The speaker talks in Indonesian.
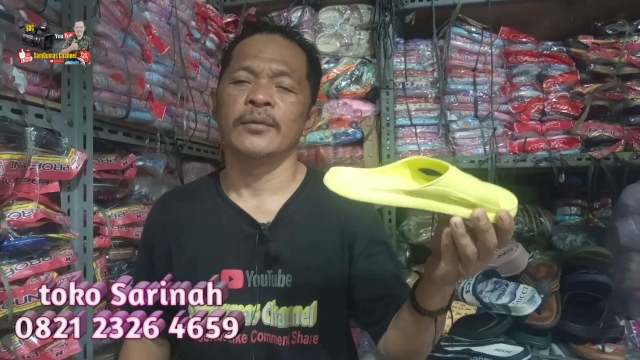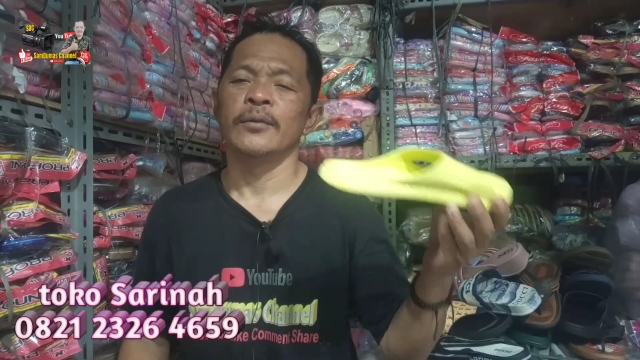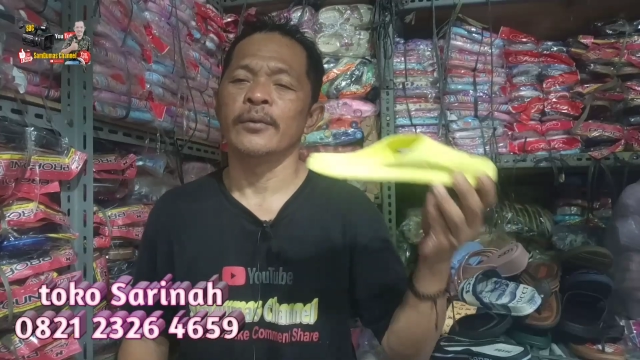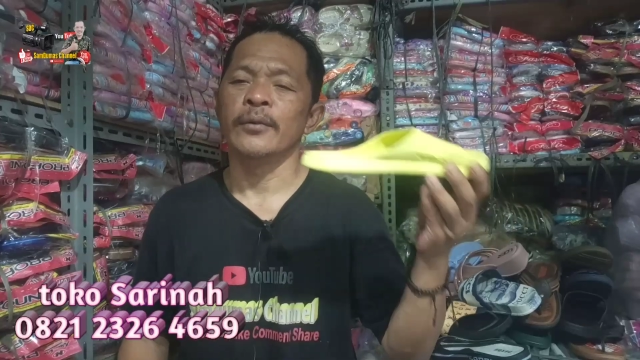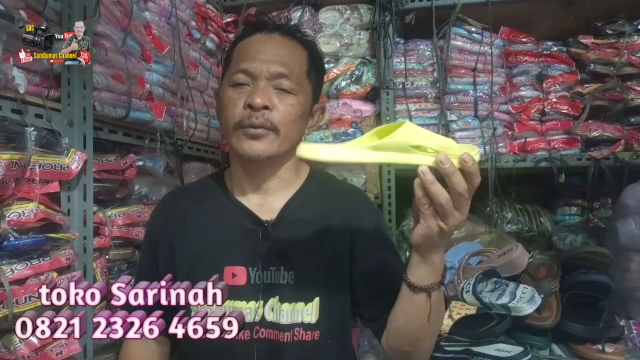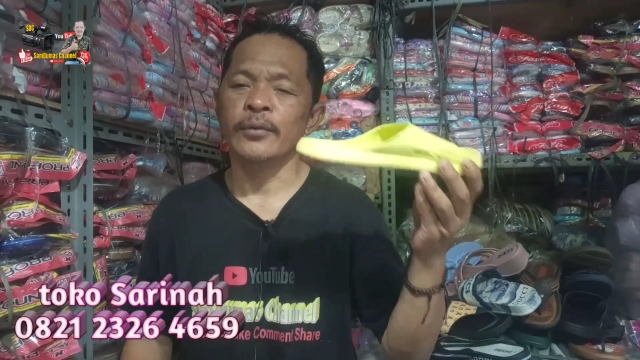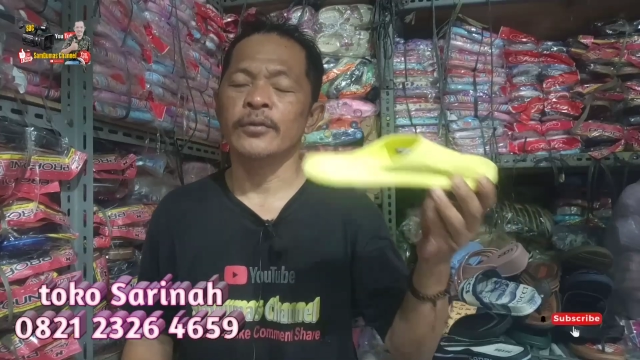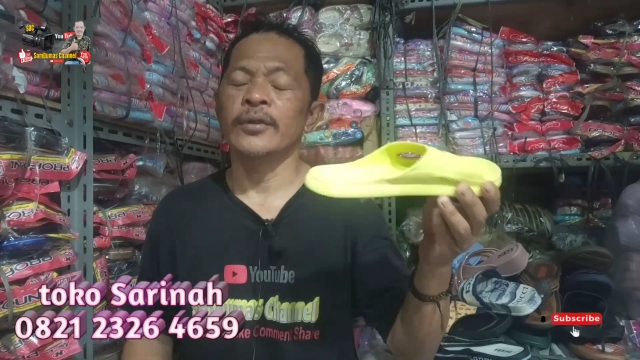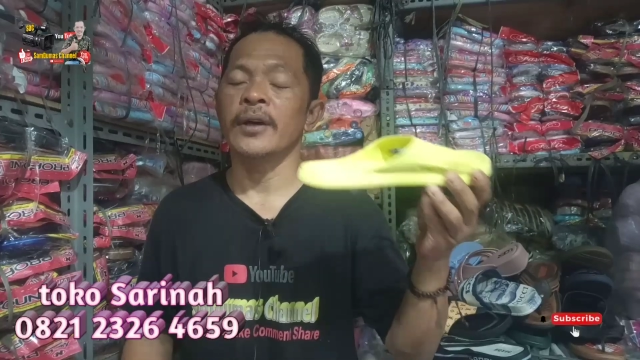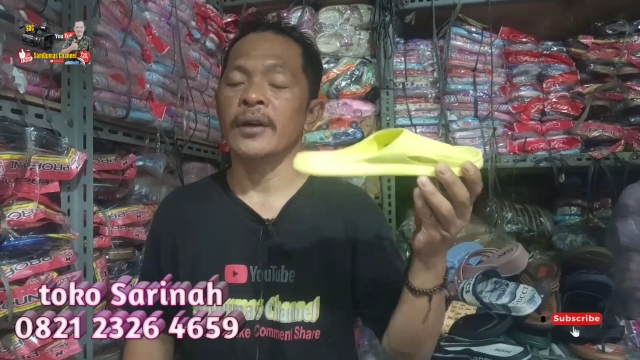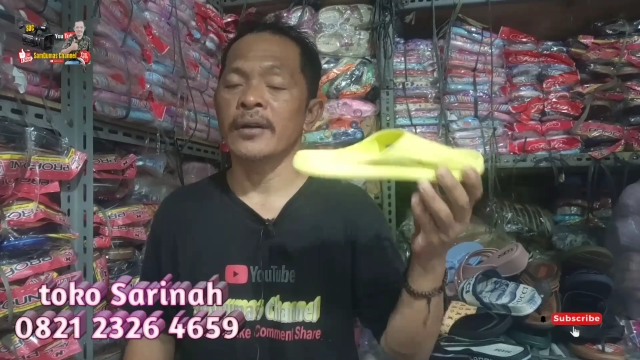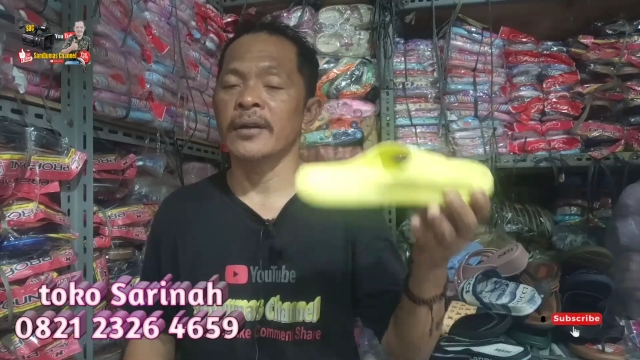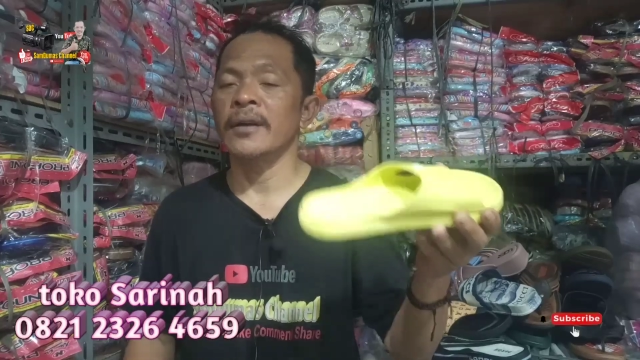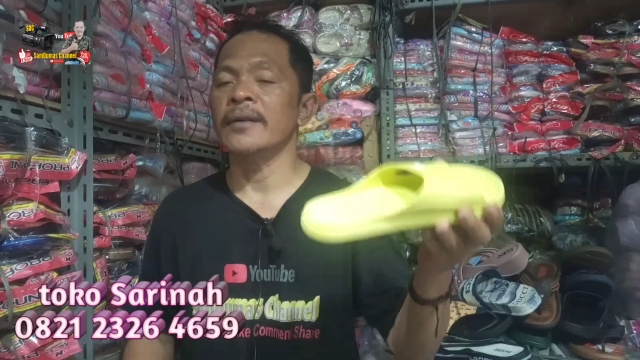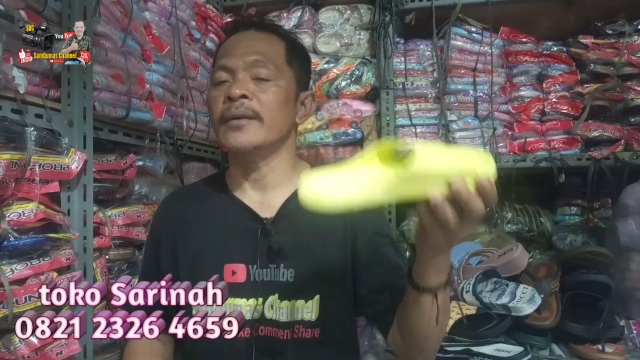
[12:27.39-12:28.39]
khusus
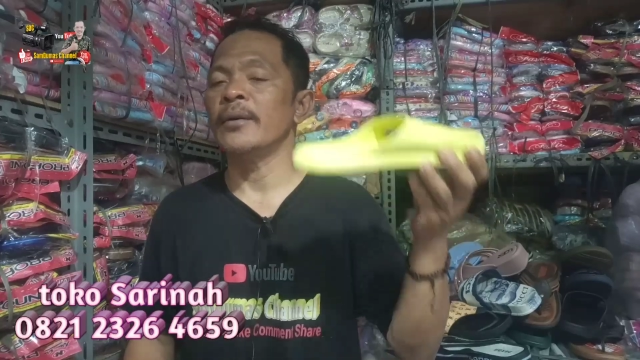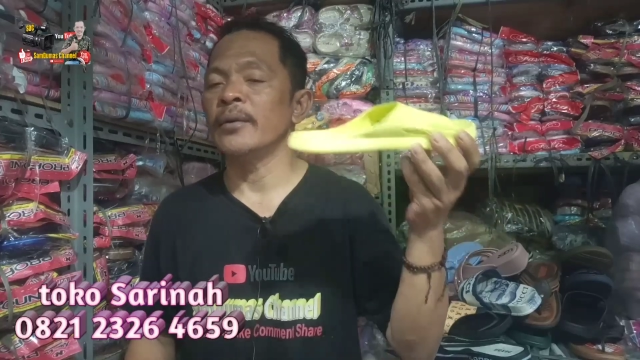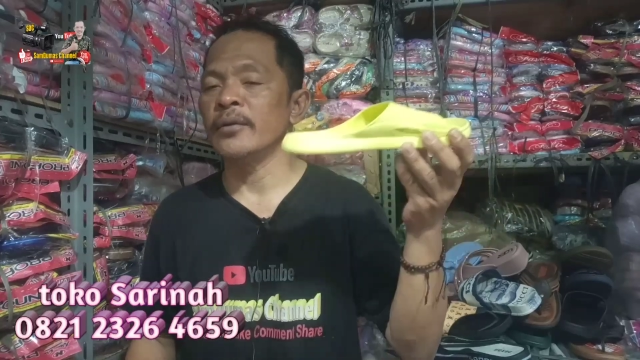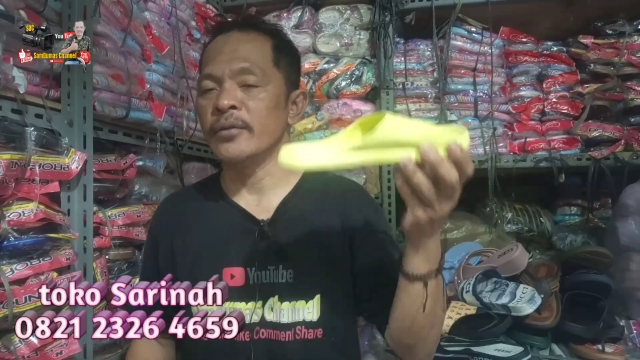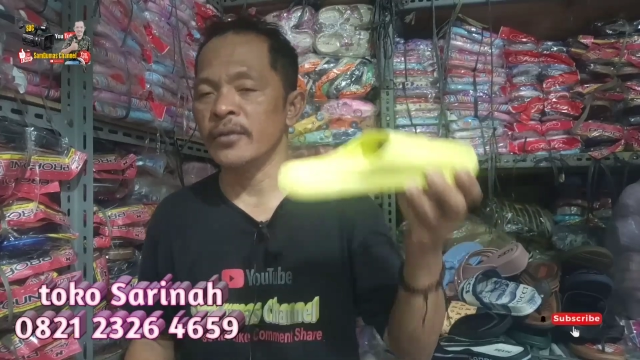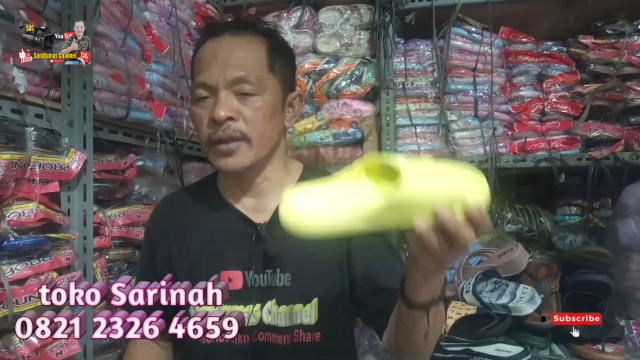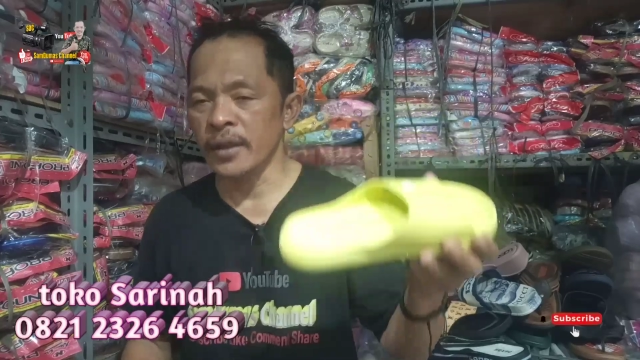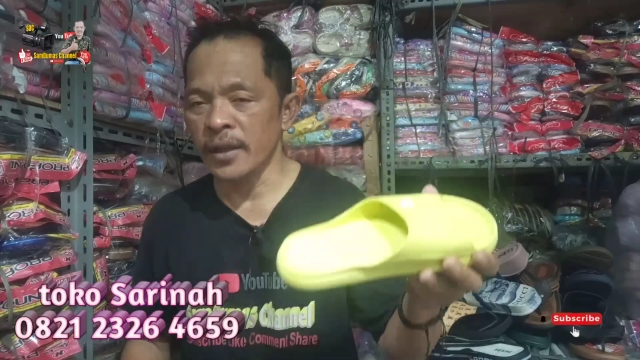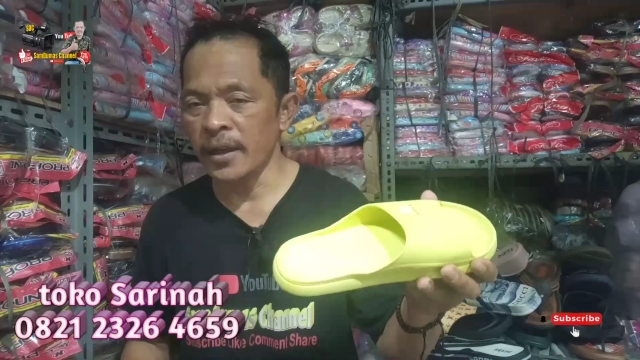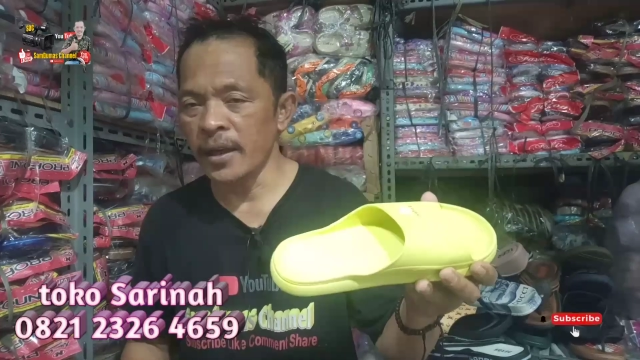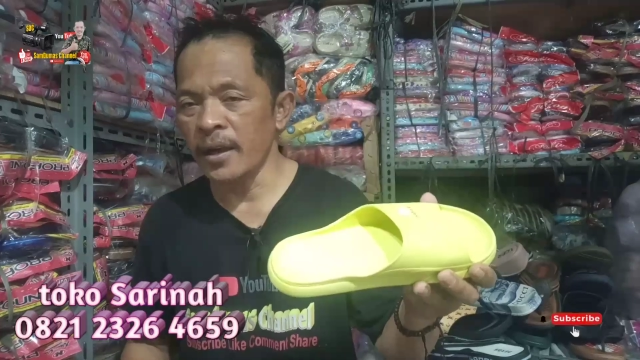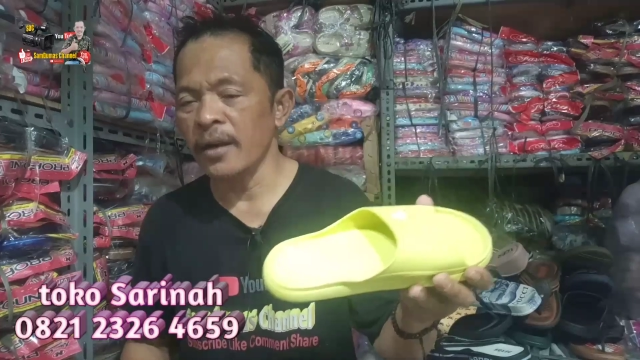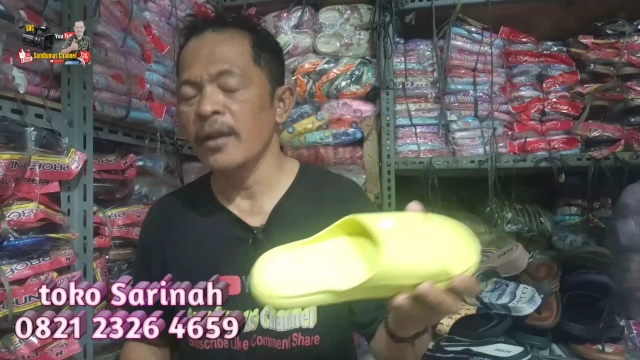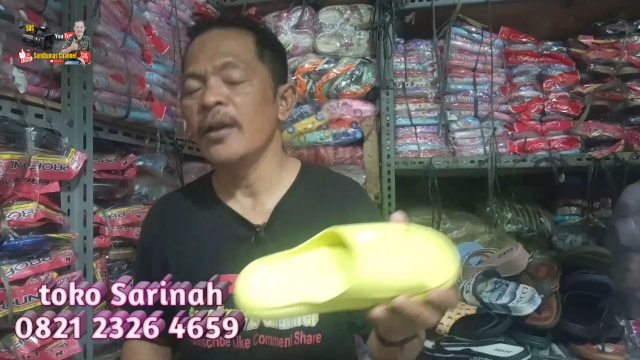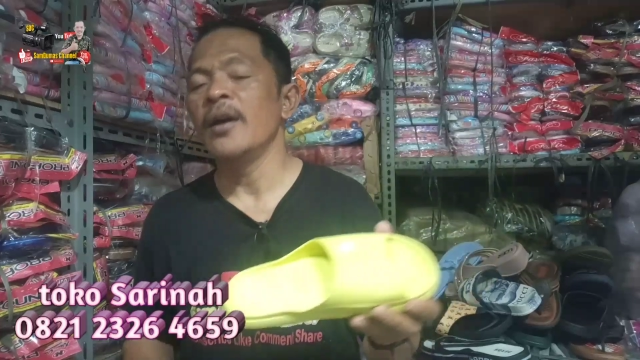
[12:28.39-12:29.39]
harga
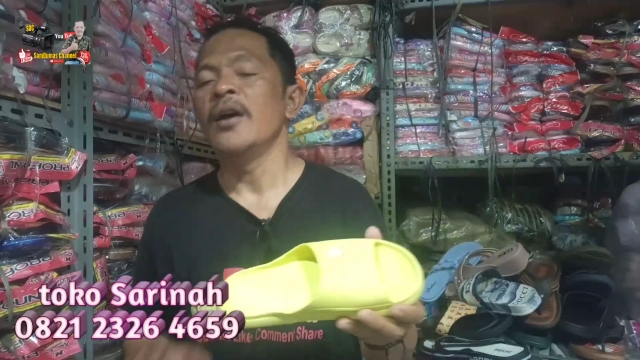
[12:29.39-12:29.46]
grosir